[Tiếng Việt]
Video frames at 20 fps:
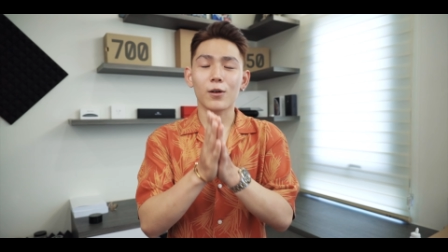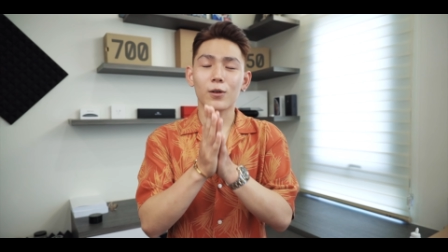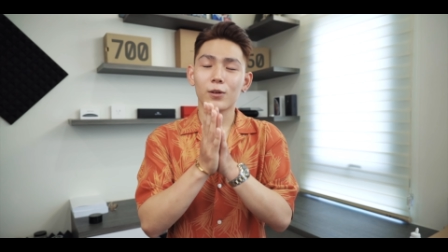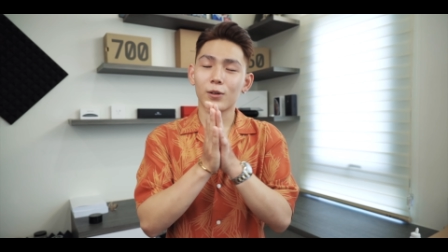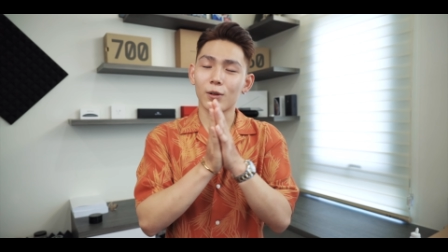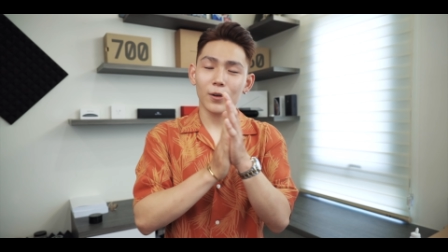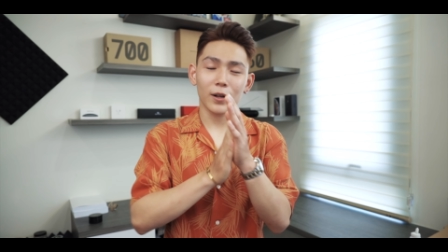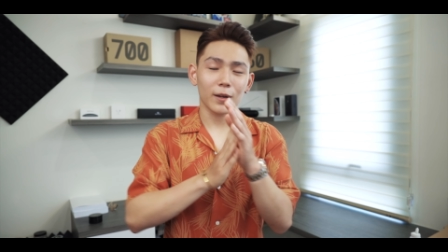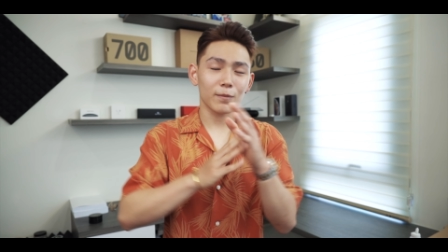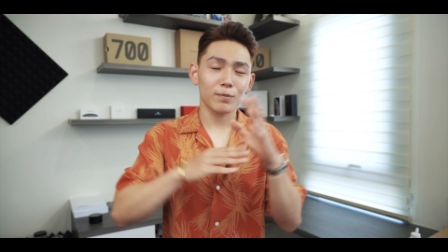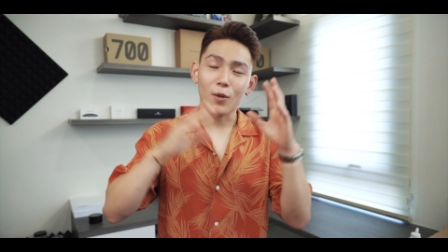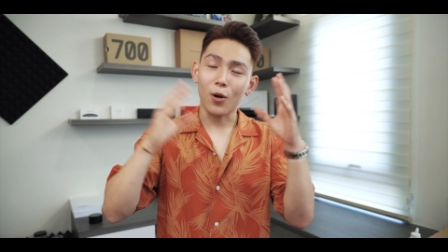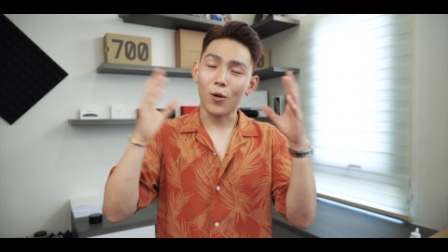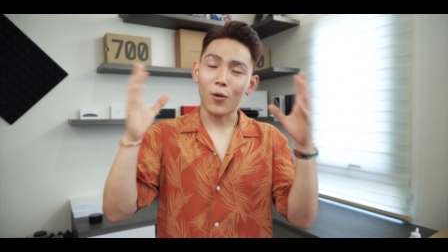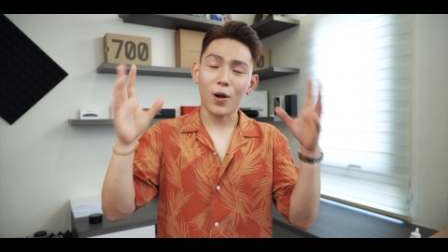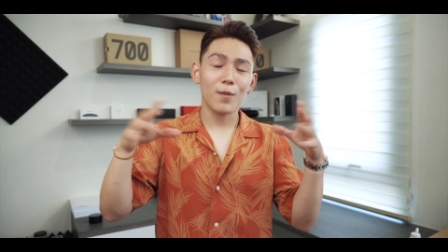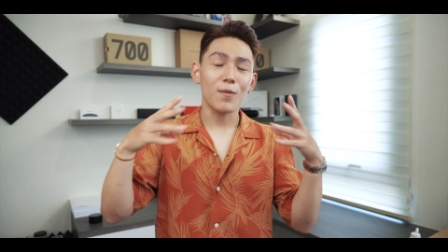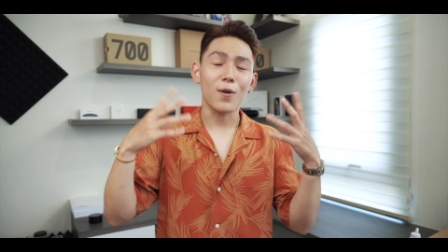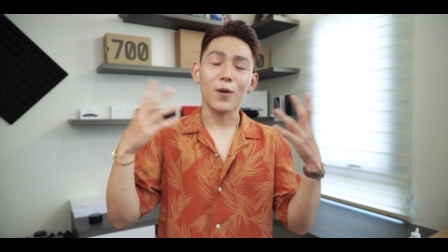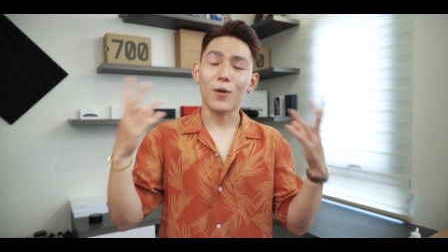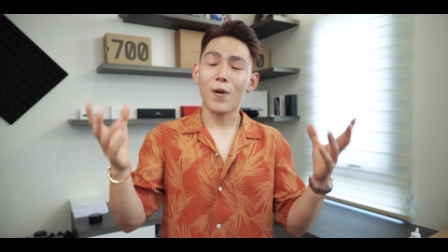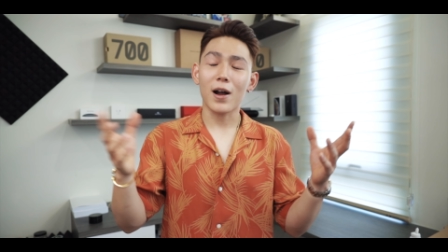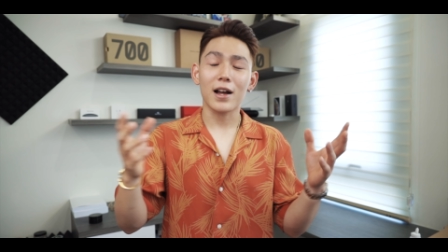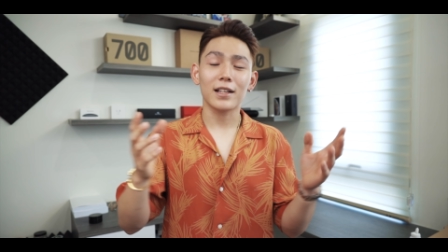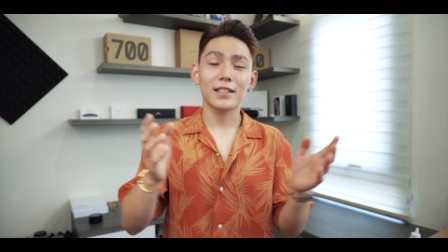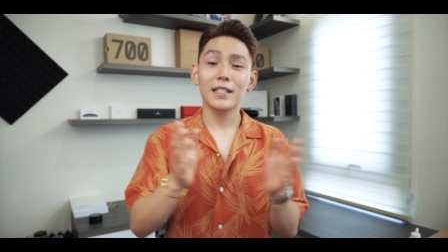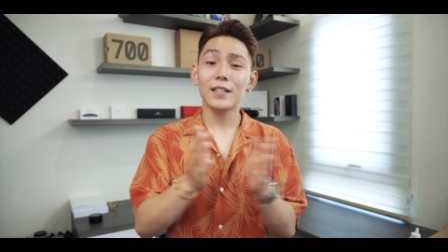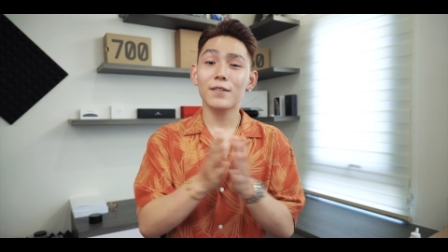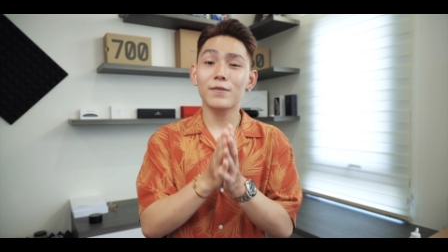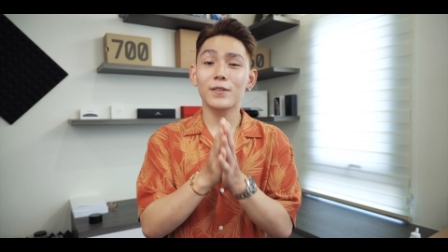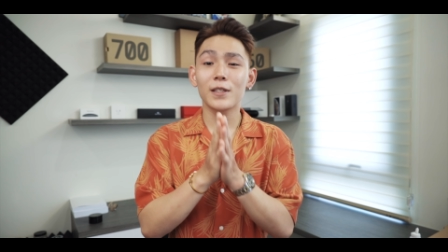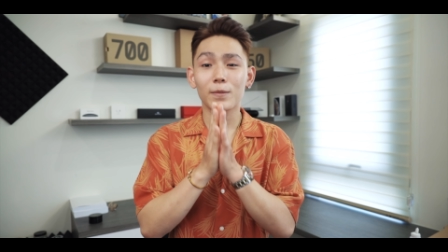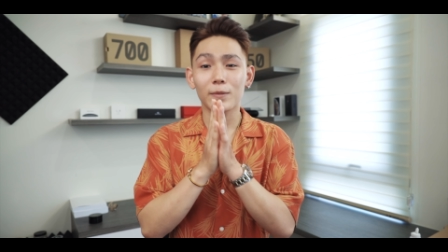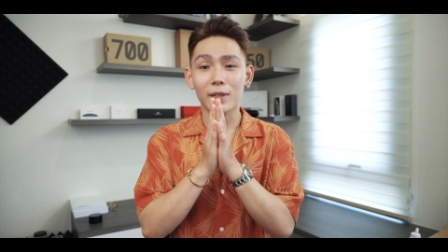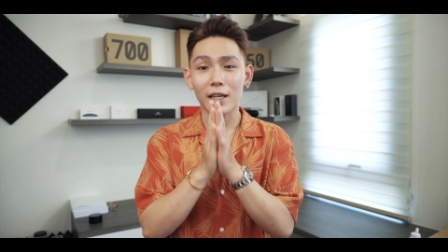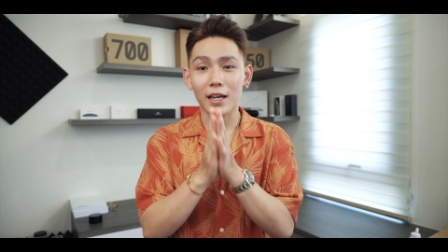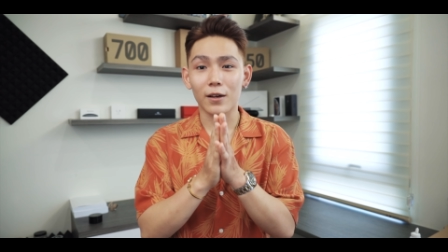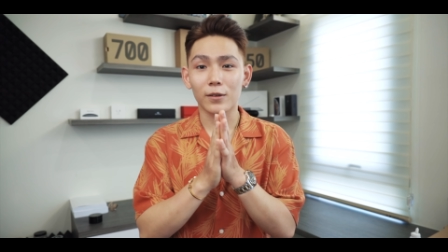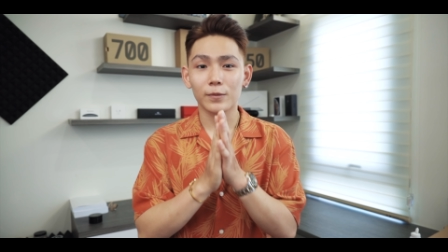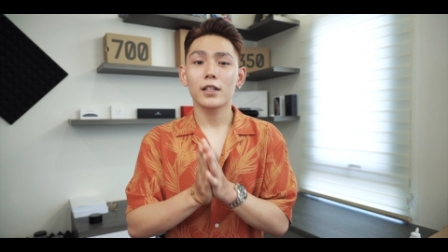ok bỏ qua bỏ qua tip tiếp
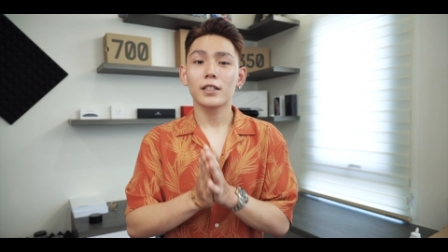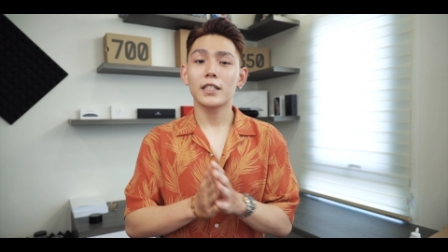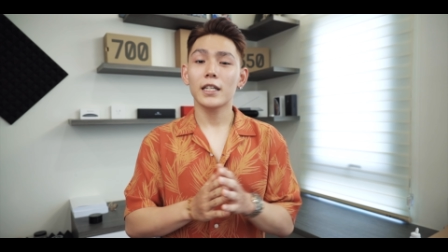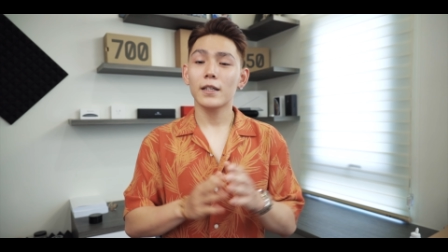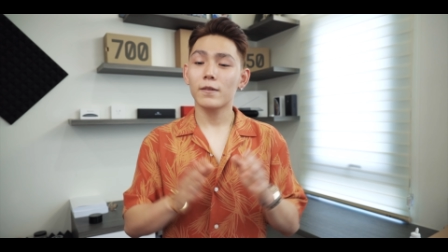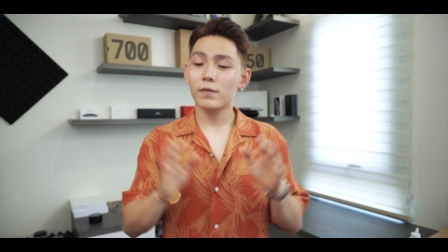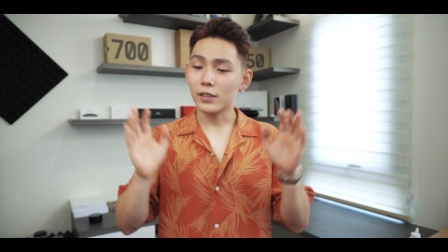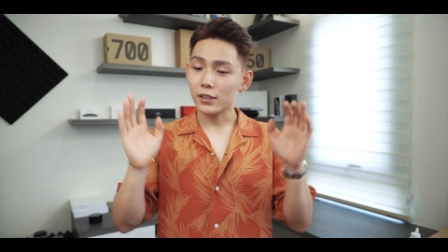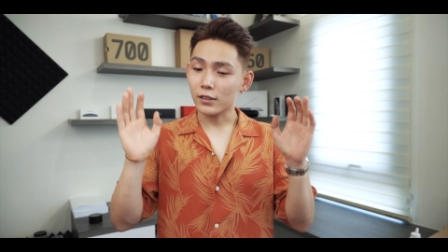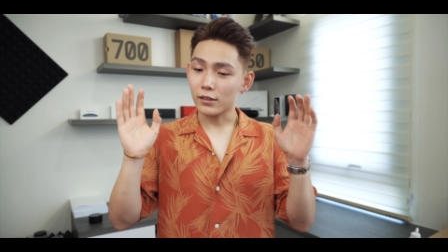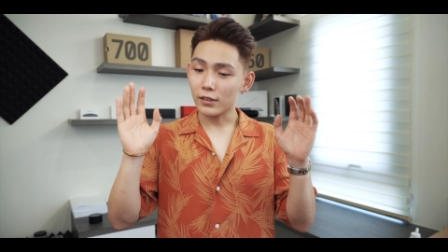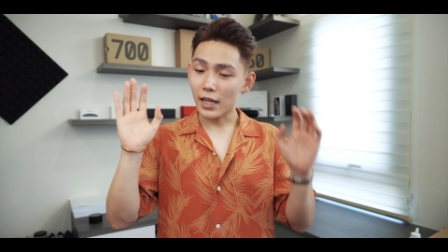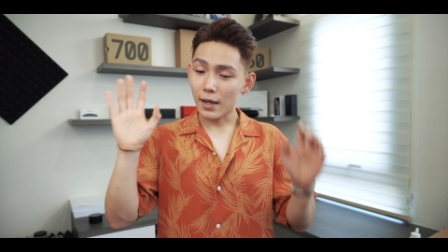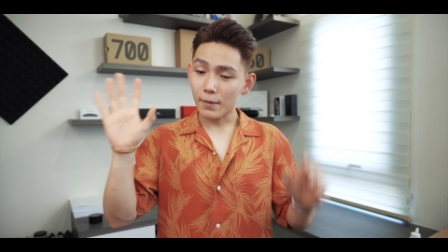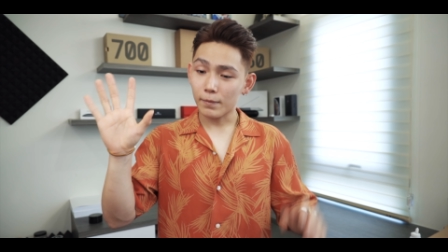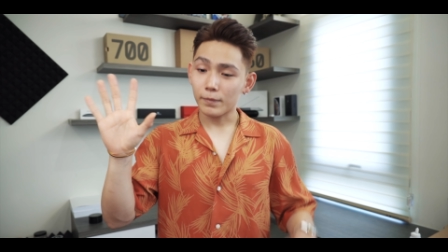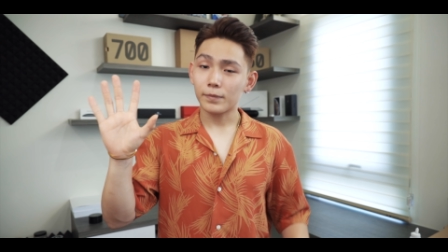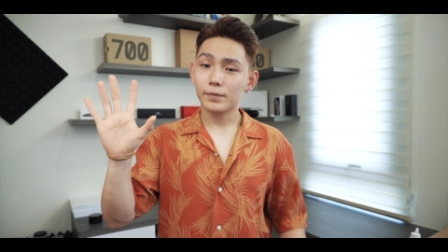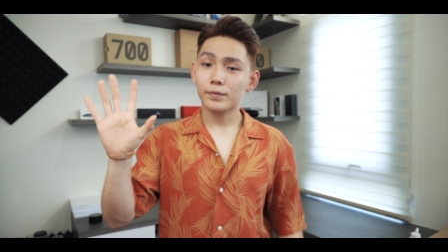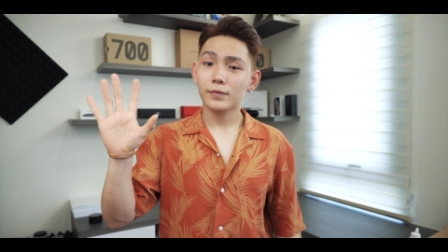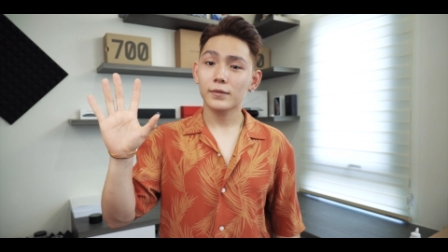theo tip thứ năm